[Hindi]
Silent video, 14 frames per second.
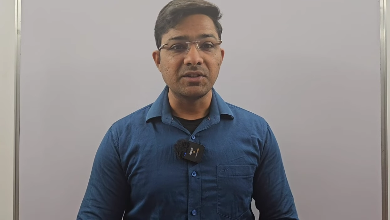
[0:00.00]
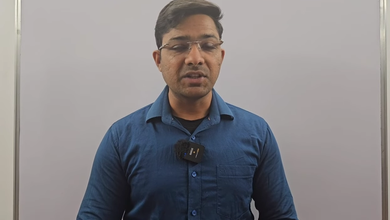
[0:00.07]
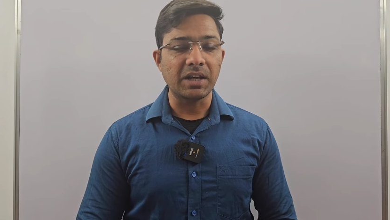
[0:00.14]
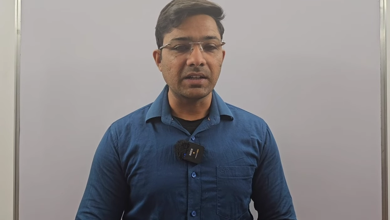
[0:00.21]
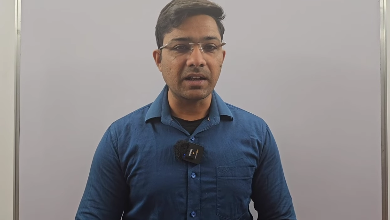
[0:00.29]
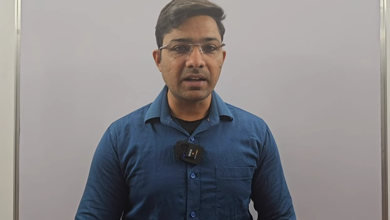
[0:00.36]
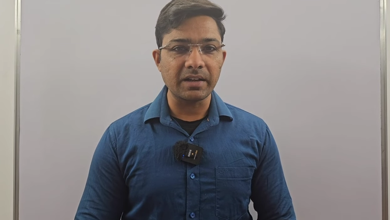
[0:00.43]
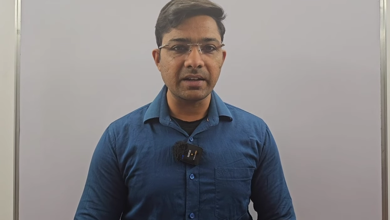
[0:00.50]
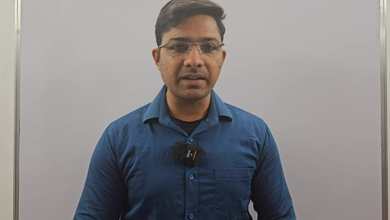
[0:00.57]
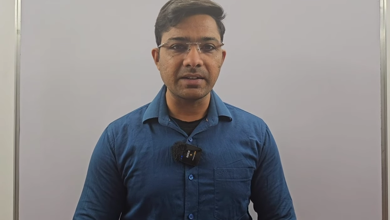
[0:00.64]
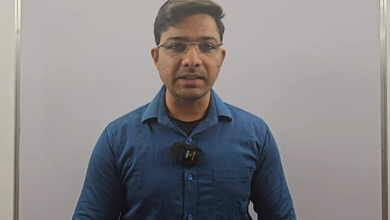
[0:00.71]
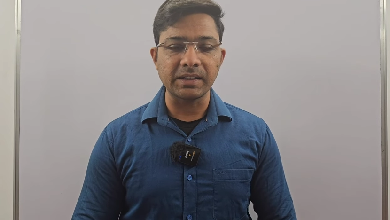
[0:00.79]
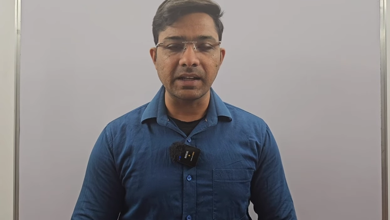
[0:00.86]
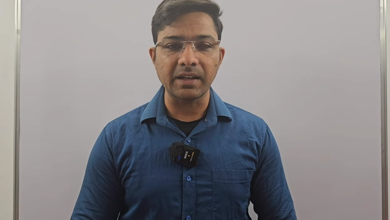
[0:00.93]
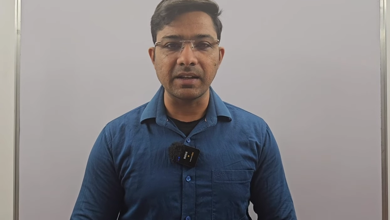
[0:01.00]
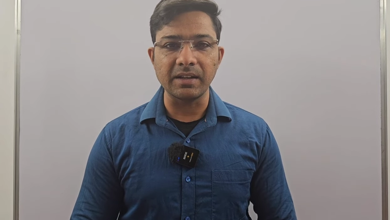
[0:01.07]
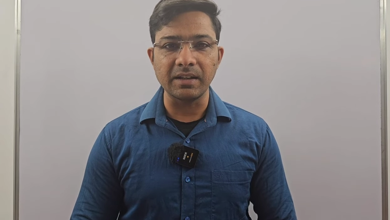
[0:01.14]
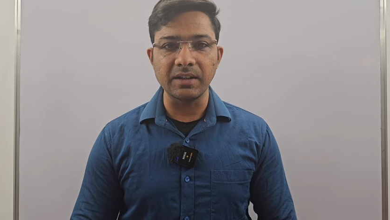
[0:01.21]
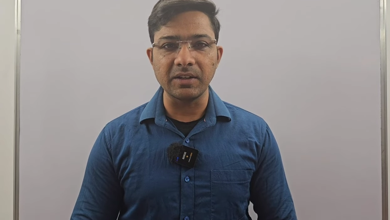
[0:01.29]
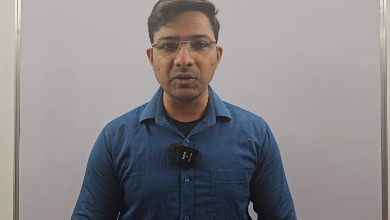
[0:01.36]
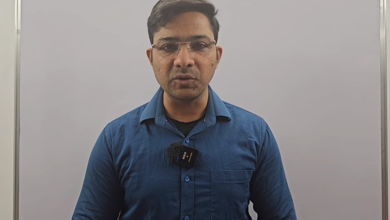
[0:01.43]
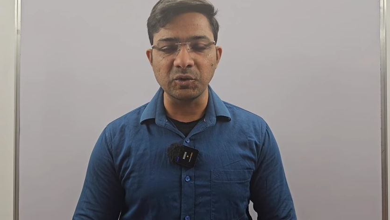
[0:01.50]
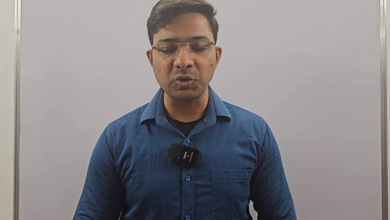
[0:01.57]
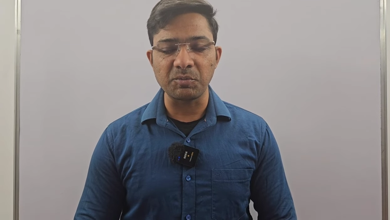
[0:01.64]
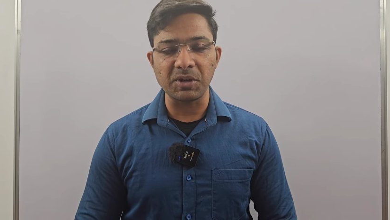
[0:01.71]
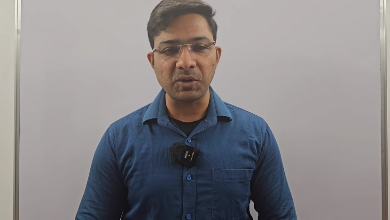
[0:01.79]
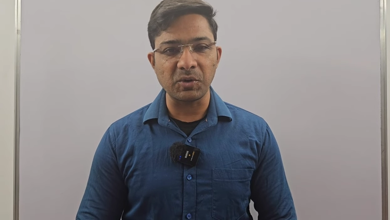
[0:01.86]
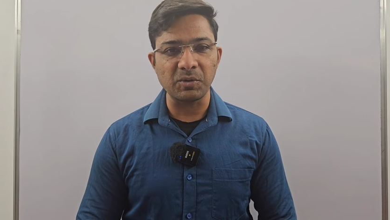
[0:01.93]
जानकारी किसी तरह की लेनी हो तो
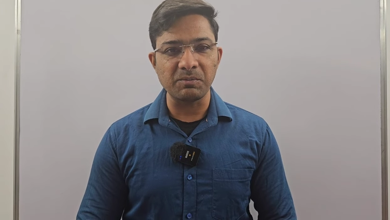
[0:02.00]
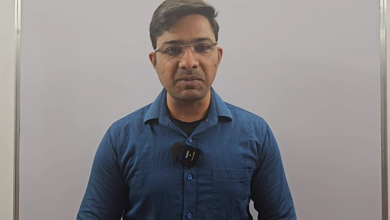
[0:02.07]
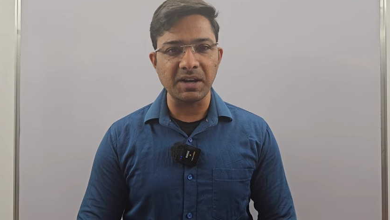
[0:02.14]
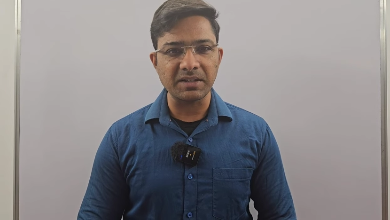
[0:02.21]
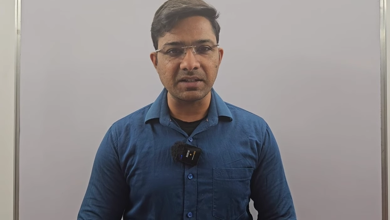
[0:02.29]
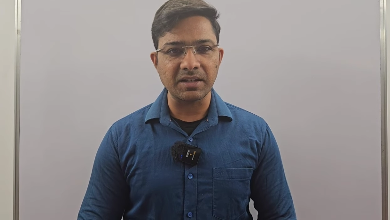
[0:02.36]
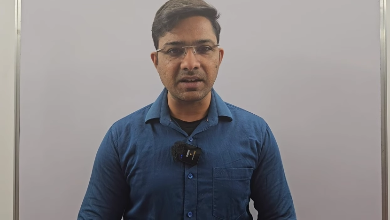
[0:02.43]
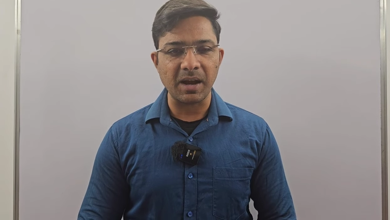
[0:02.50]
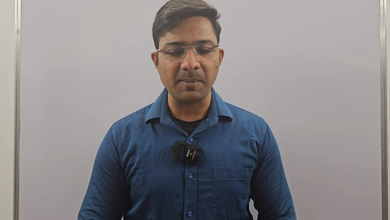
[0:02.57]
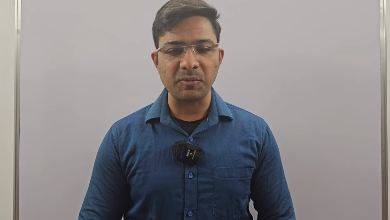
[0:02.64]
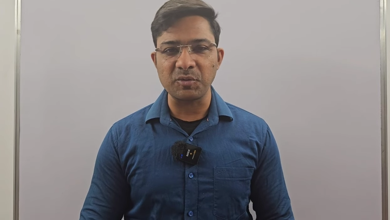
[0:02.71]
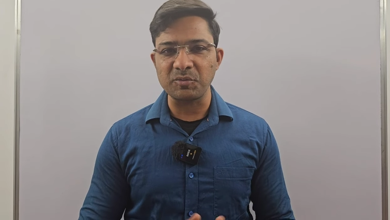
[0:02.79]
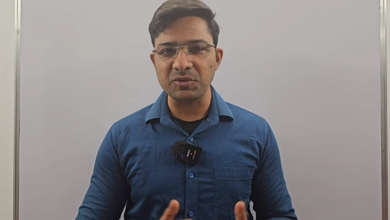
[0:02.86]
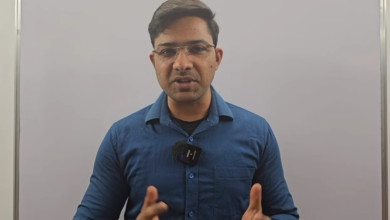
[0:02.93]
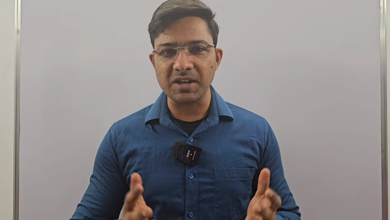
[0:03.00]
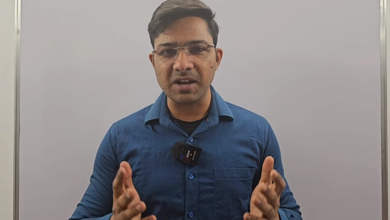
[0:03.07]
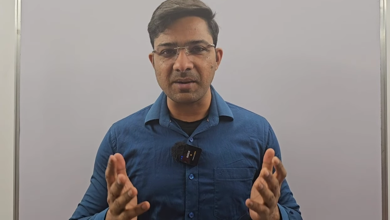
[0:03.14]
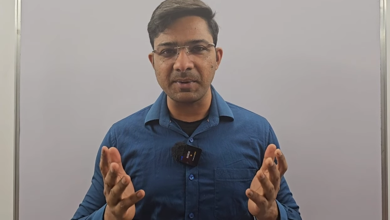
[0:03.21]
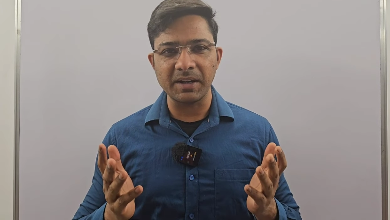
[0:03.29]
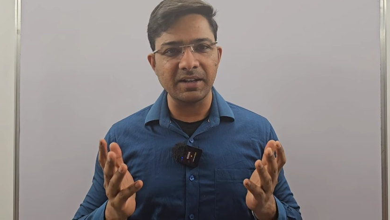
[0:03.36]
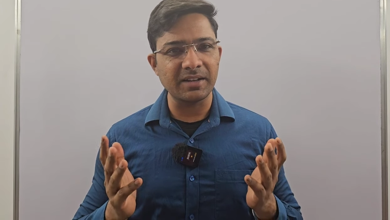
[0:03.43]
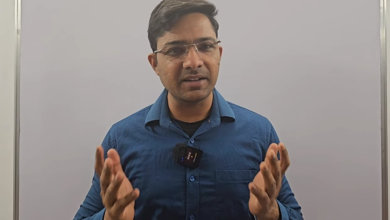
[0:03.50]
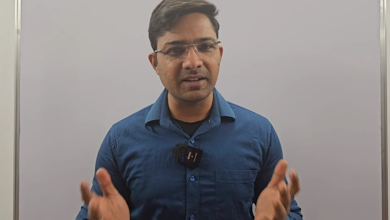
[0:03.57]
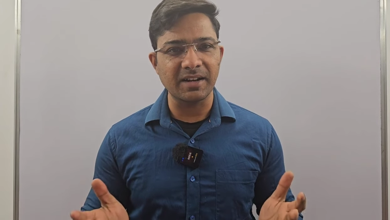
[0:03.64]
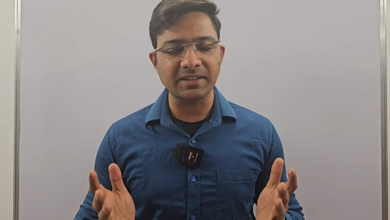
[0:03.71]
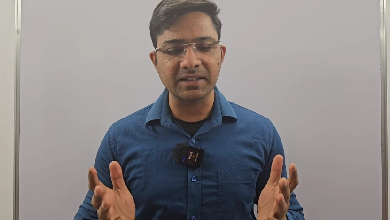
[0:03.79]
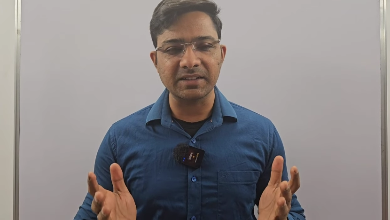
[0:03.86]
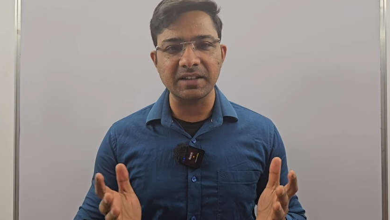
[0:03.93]
बिल्कुल बेझिझक आप लोग मुझे कमेंट
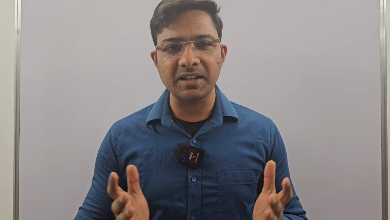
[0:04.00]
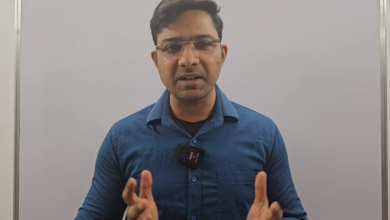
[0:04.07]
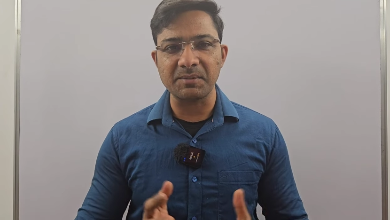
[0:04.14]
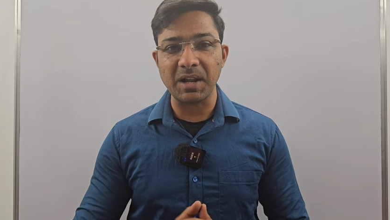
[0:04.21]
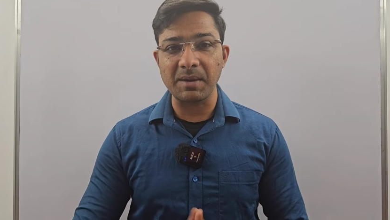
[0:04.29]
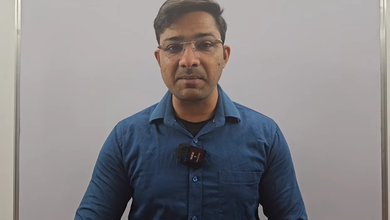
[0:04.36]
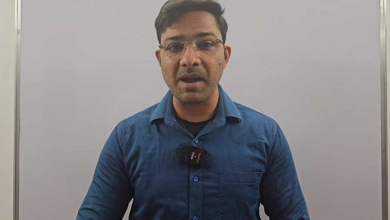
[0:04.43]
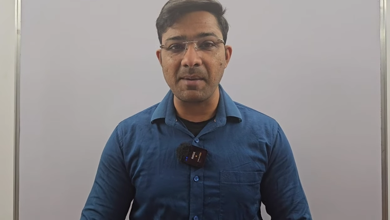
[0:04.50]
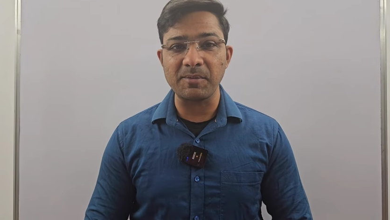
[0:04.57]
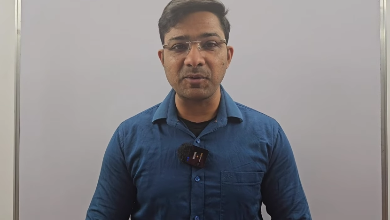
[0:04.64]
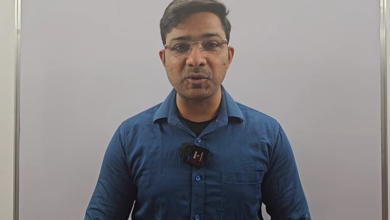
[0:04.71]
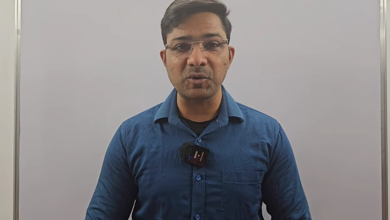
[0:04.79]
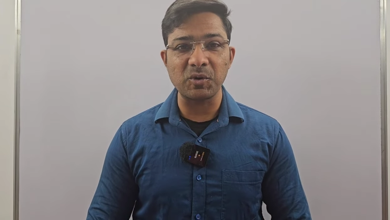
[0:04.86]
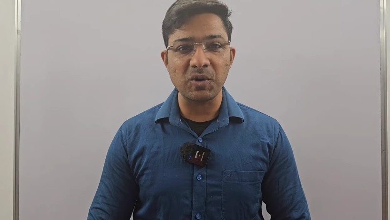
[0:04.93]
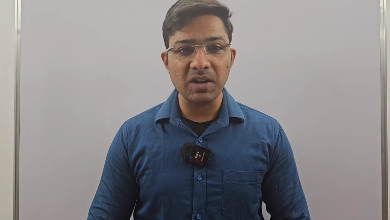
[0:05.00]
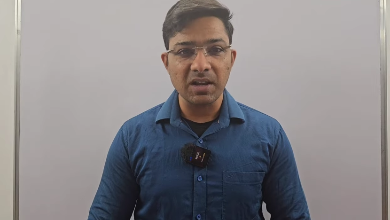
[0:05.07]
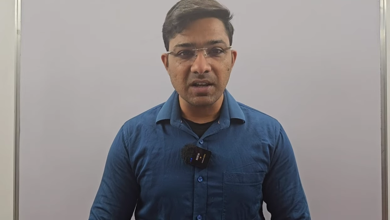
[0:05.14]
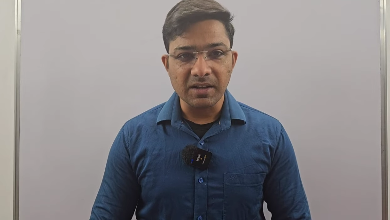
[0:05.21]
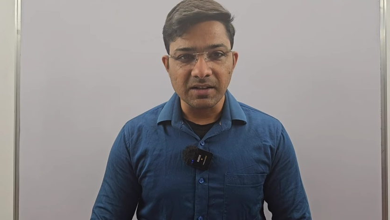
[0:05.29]
कर सकते हैं रिप्लाई में आप लोगों को